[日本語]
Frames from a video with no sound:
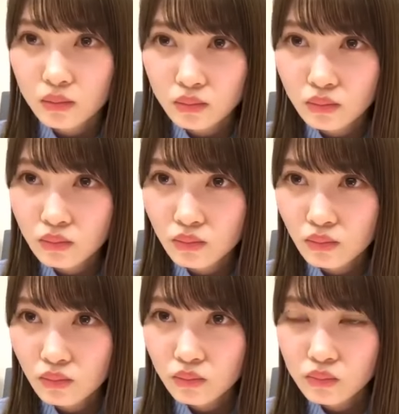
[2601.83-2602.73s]
う
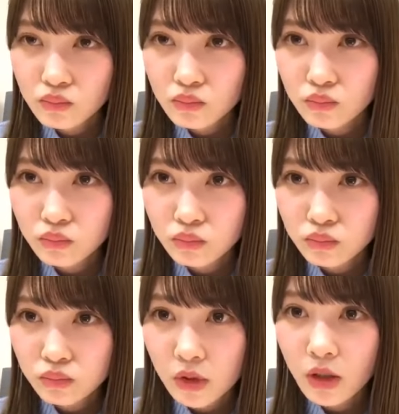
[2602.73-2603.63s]
ん、
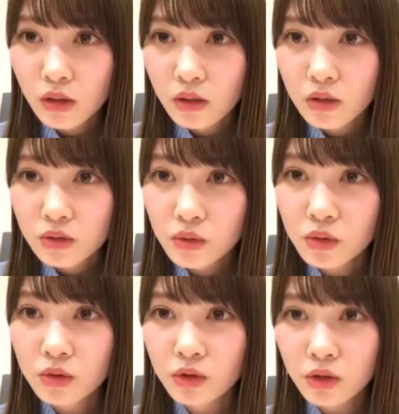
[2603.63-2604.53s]
え、
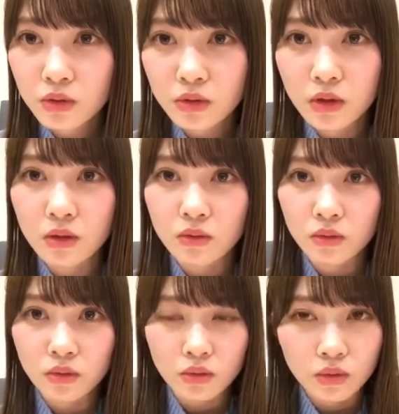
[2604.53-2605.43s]
外雪降ってる
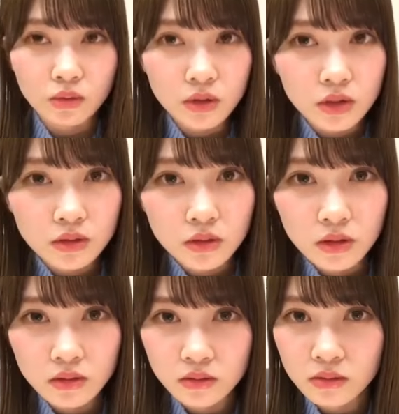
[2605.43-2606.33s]
の？どこに住ん
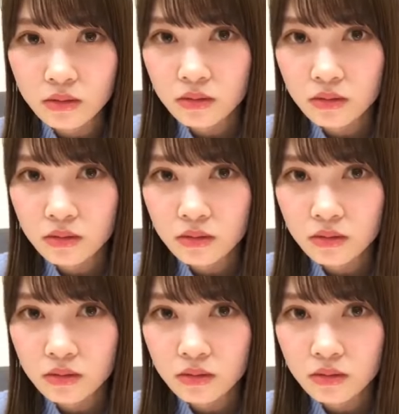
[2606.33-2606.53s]
でるの？